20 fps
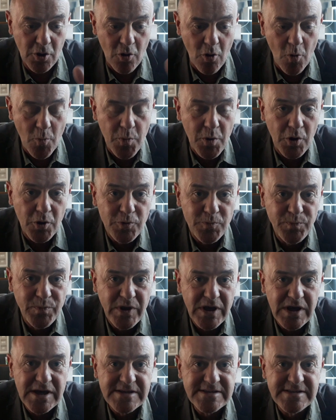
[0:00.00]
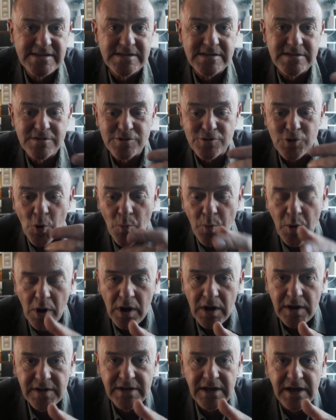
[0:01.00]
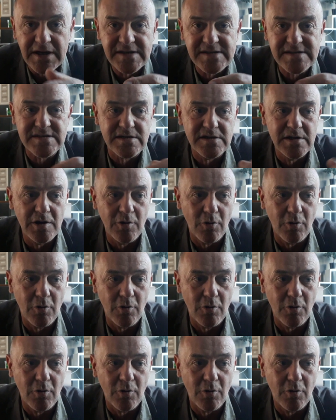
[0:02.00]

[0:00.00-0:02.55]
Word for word: on prend une pièce, on prend un texte,